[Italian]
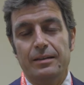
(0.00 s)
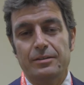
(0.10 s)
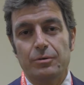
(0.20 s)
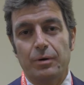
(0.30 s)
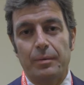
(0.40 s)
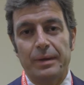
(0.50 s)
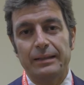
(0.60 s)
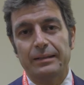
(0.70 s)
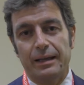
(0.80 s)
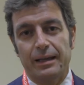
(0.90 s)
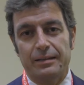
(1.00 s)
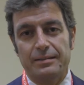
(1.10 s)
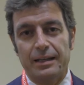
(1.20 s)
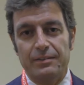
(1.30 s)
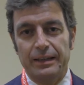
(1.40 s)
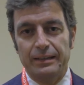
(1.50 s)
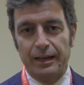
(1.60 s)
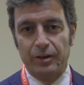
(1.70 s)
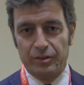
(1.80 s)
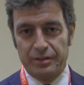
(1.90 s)
eh, sicuramente sta
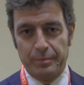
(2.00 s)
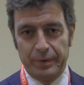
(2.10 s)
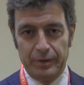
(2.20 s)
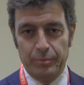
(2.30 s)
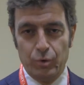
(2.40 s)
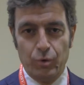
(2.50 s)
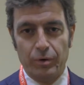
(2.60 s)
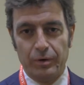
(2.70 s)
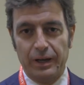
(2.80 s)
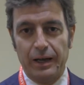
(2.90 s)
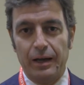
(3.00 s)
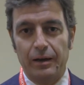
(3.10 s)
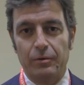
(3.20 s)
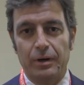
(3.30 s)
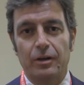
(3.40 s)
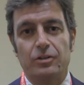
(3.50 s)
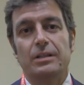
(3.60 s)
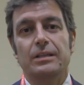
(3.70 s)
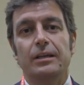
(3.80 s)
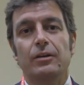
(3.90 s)
diventando sempre di più eh, qualcosa
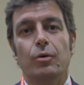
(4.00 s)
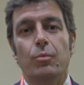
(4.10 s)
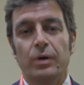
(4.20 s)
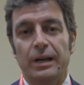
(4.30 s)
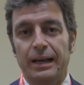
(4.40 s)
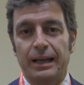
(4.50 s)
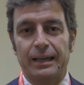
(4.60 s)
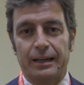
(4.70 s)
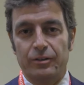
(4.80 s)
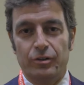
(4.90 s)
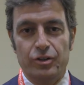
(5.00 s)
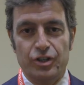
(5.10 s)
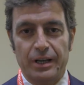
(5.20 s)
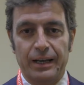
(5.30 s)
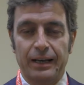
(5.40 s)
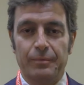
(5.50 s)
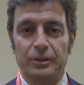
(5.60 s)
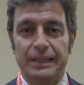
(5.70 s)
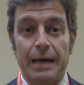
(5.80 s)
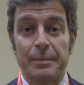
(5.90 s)
di comune nelle cardiologie e nelle
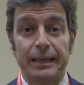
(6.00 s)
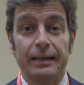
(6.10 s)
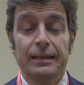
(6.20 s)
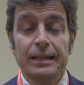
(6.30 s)
emodinamiche.